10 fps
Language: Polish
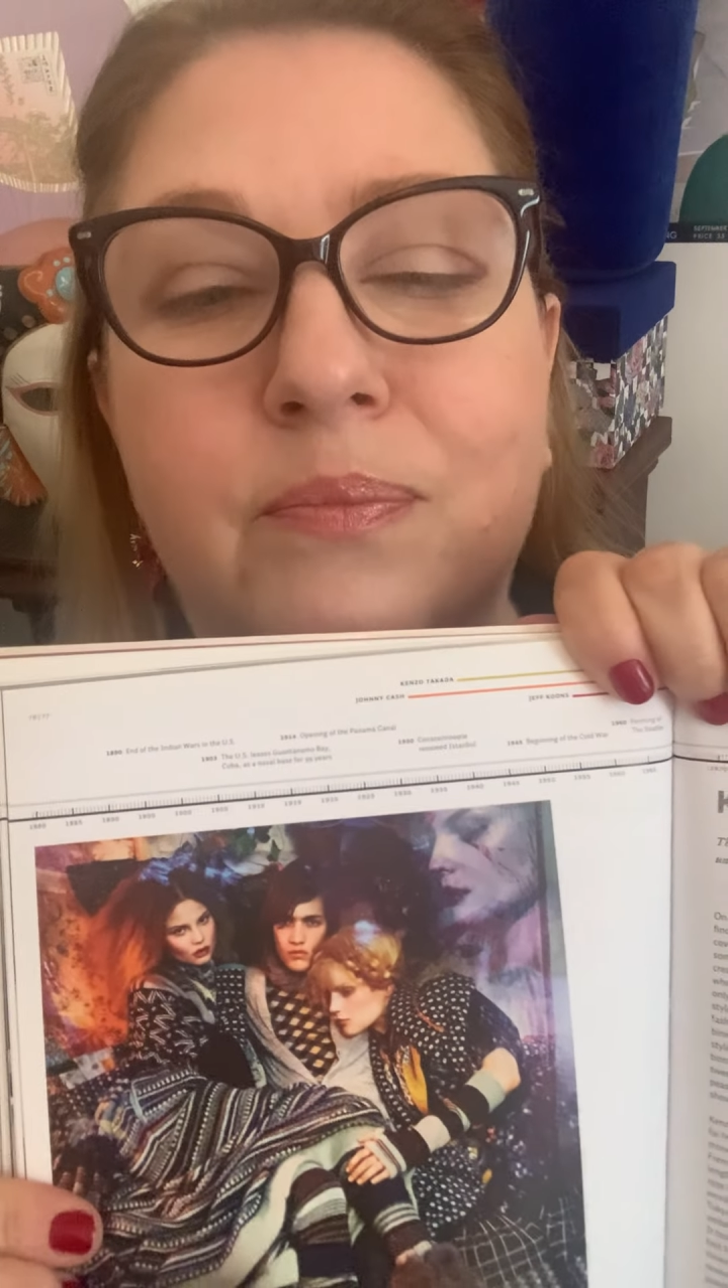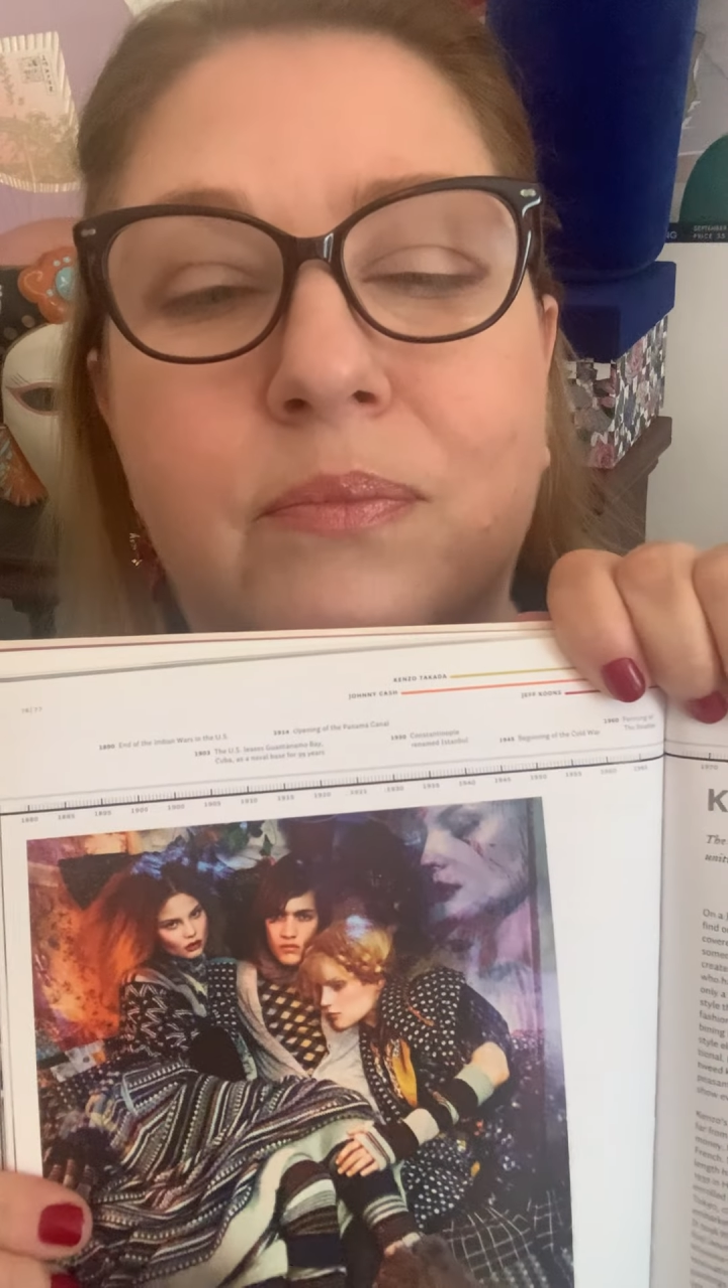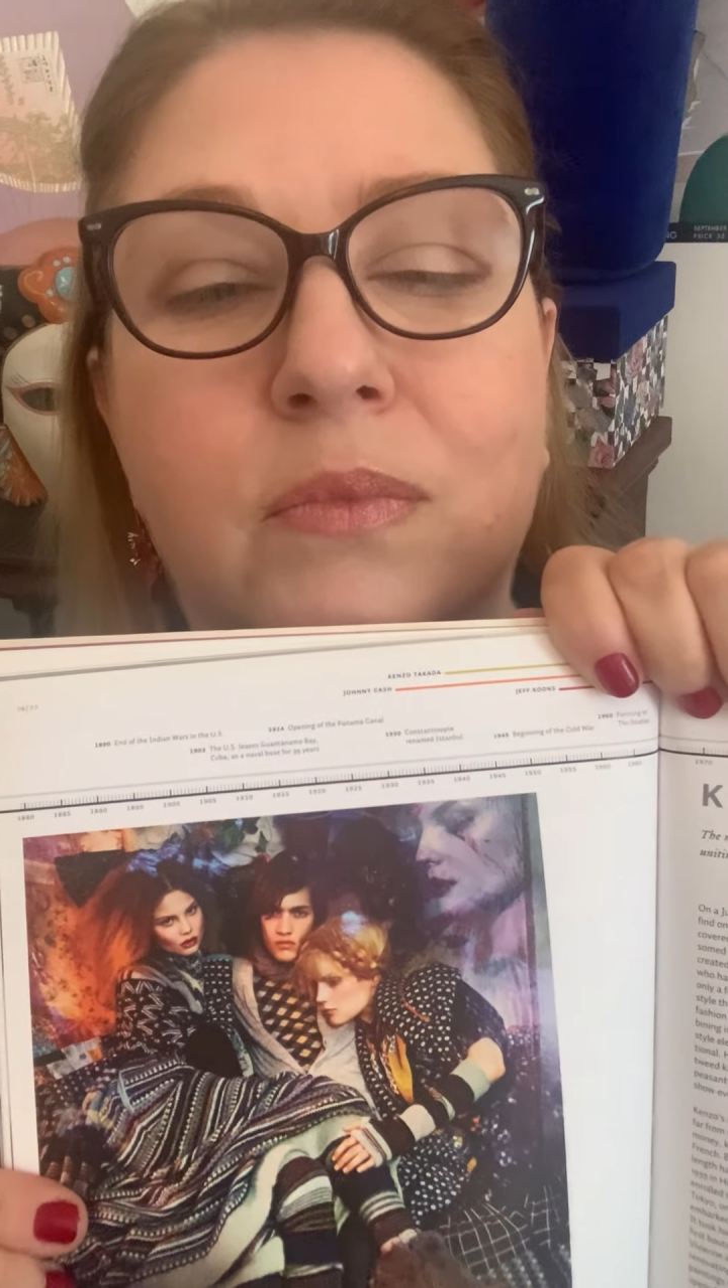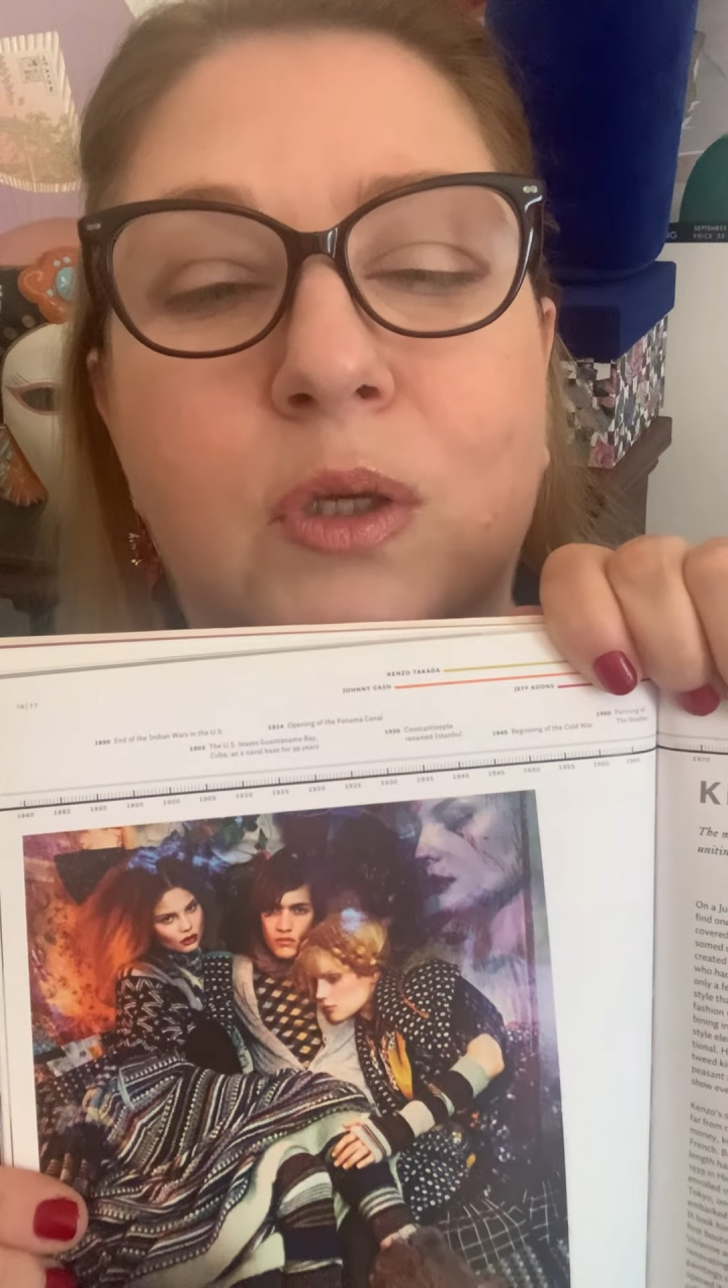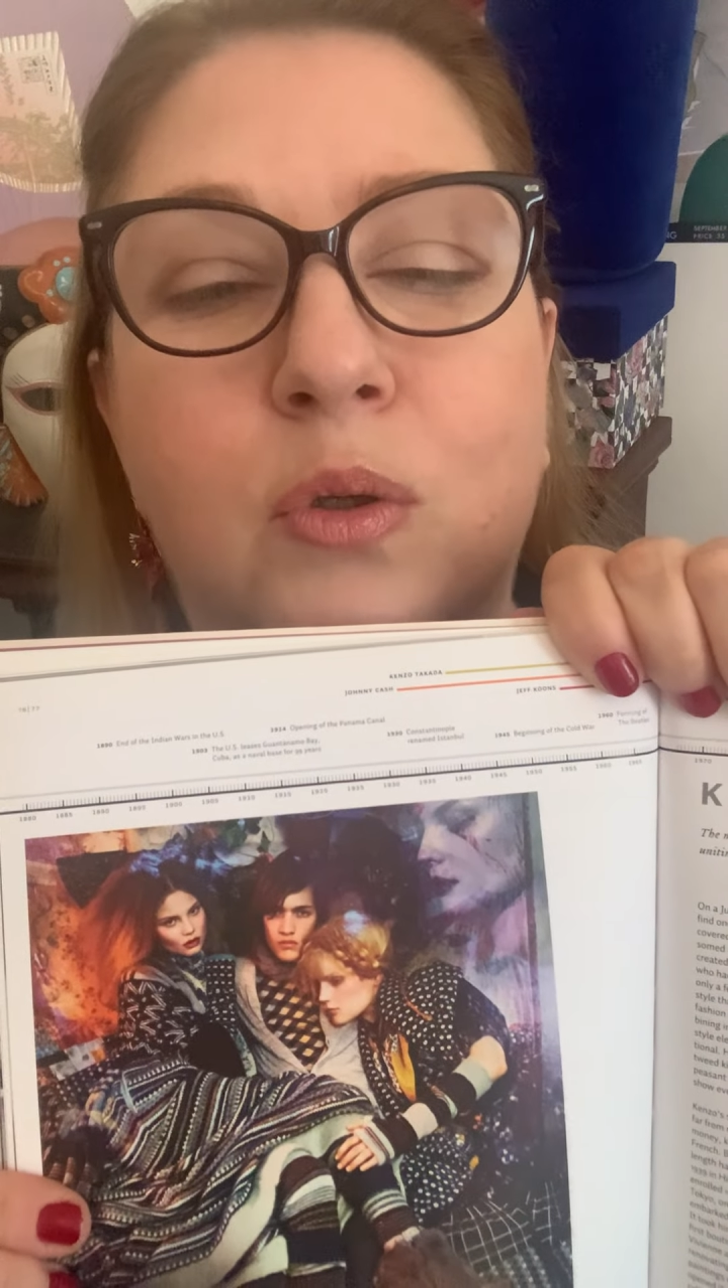
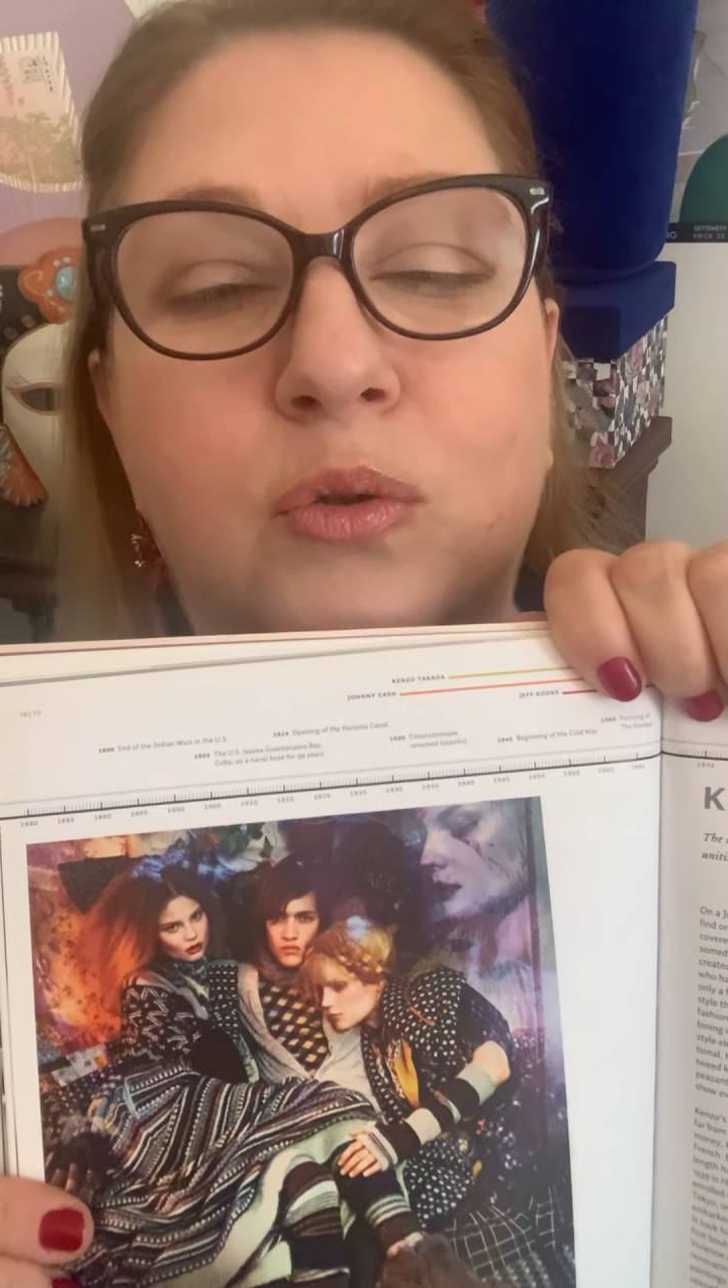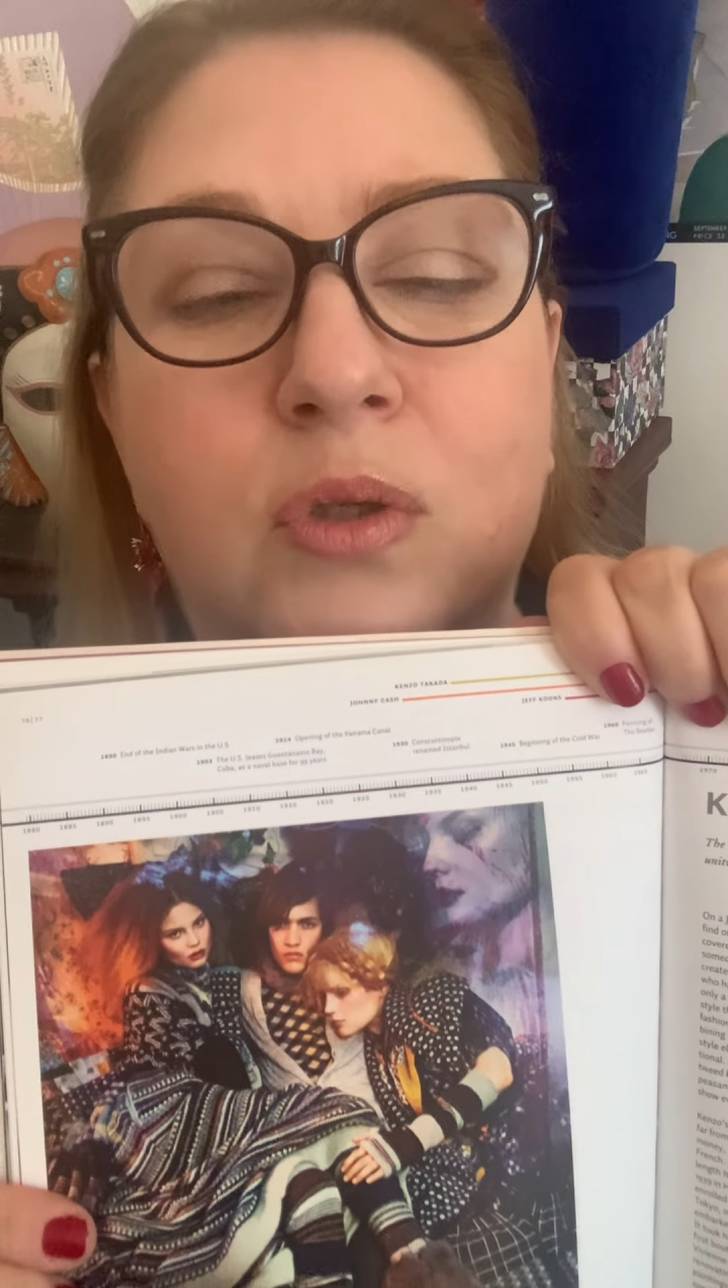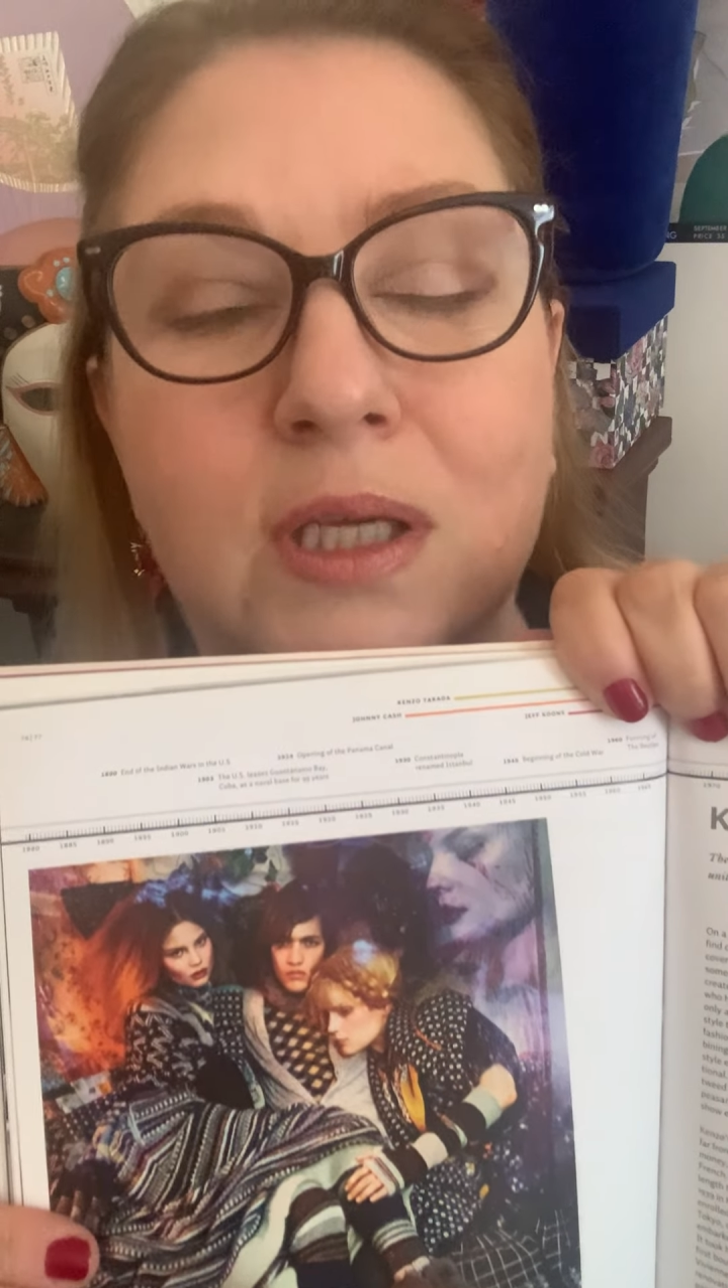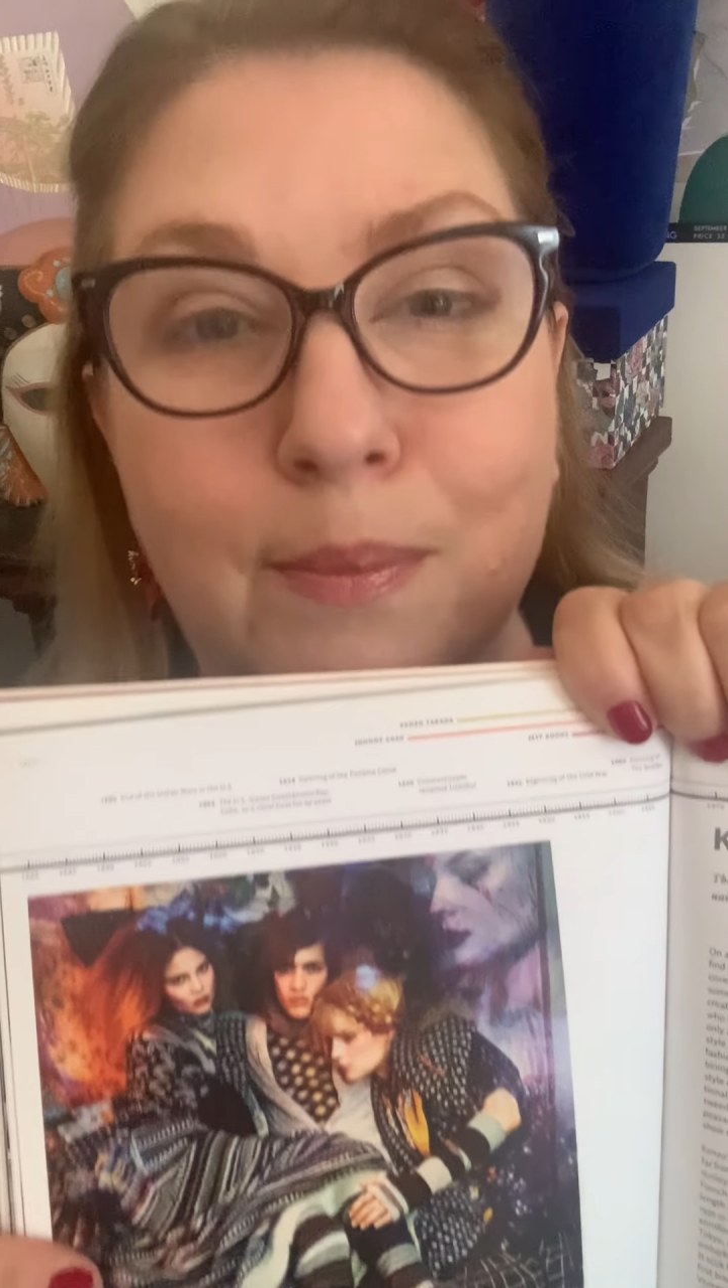hmm, kultury